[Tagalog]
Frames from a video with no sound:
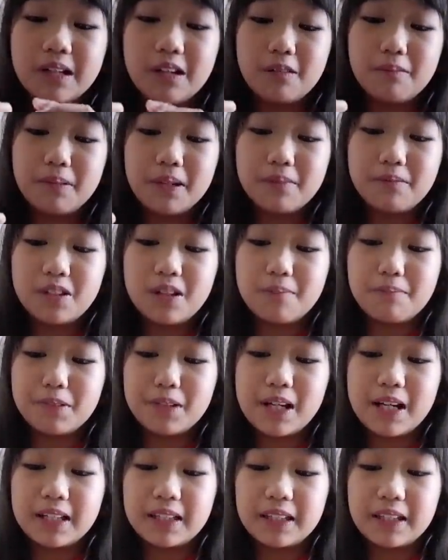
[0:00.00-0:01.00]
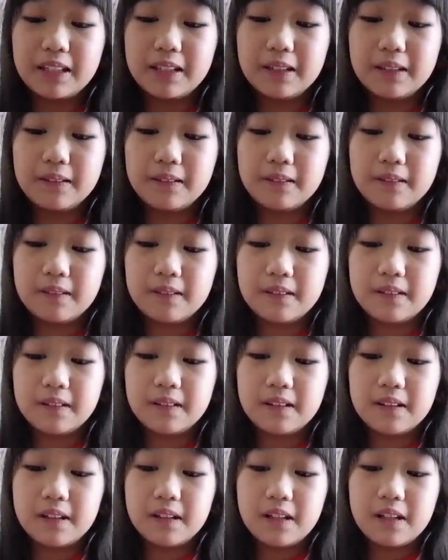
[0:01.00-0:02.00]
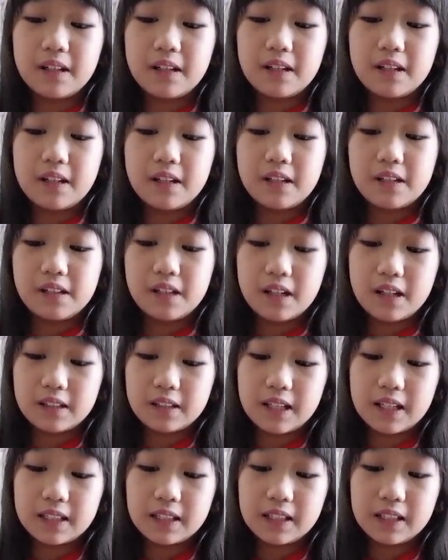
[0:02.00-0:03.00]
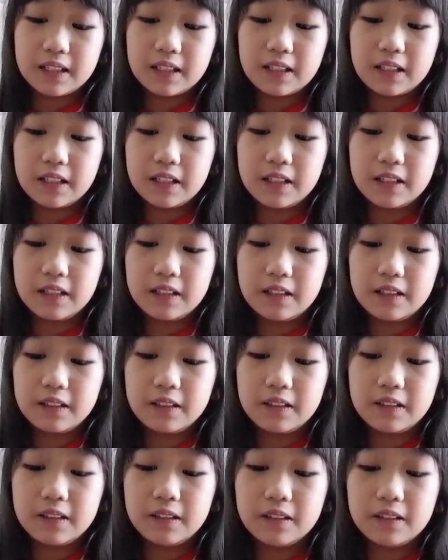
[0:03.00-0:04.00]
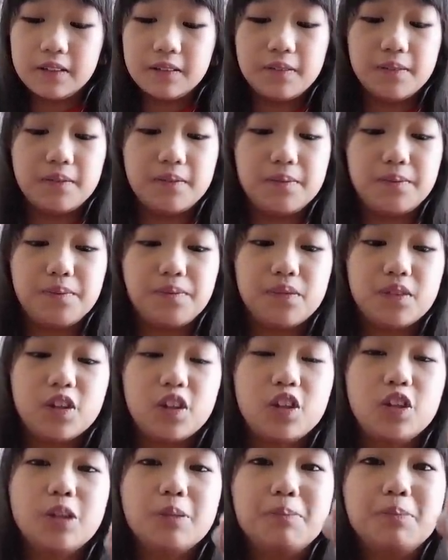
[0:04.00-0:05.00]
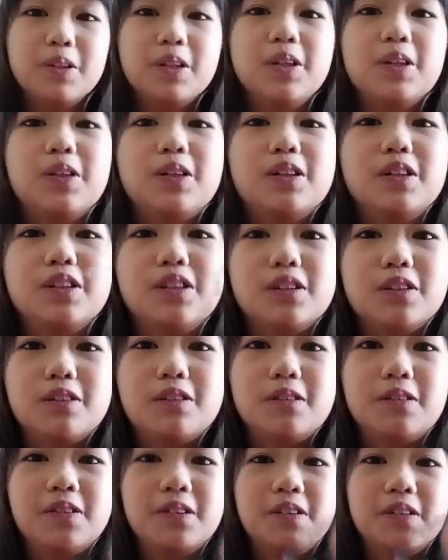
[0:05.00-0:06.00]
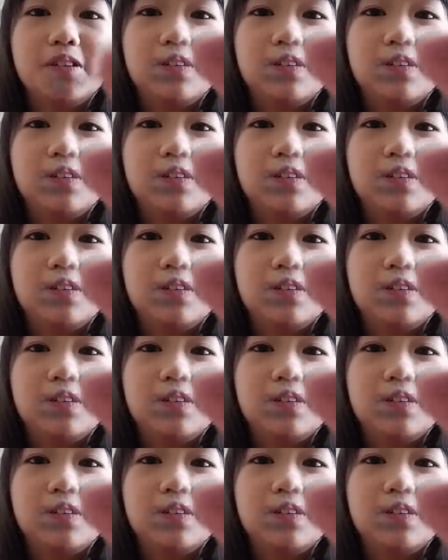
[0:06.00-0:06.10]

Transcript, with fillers: i-open muna po natin. Siya tatanggalin. Ito po yun. So,